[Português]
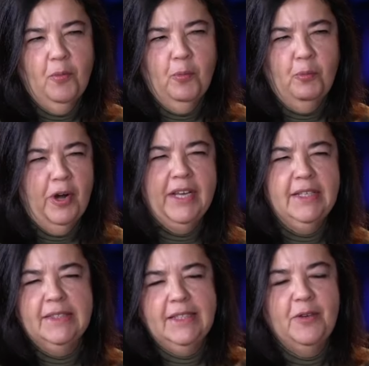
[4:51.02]
um tá.
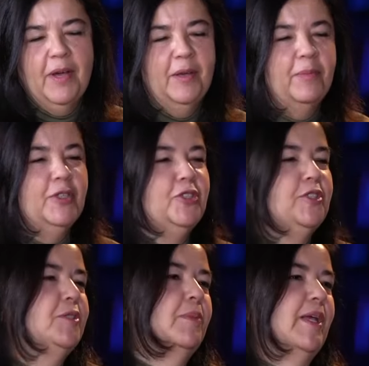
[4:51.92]
breakzinho aí para a
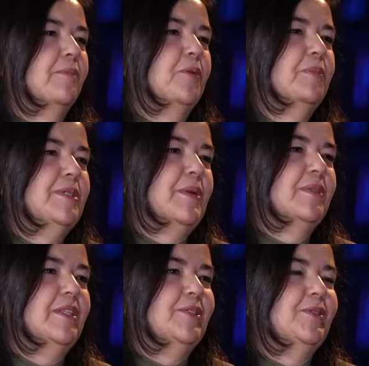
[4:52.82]
gente explicar para o pessoal
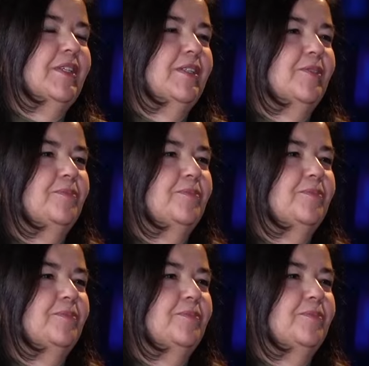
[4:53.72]
que está uhum. escutando.